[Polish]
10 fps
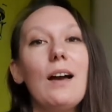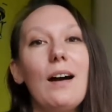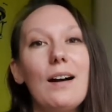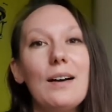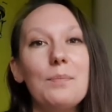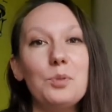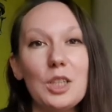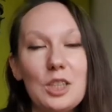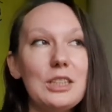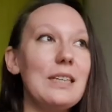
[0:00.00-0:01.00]
e,
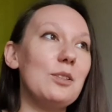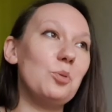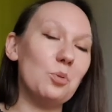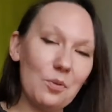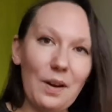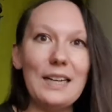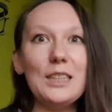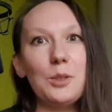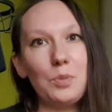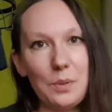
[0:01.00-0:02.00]
przeczytać,
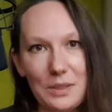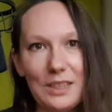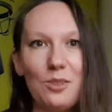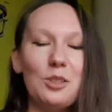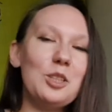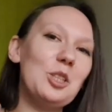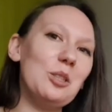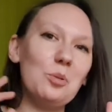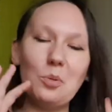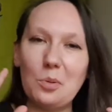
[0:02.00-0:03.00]
utrwalić, przepisać do
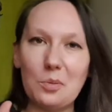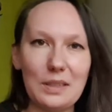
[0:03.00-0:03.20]
zeszytu,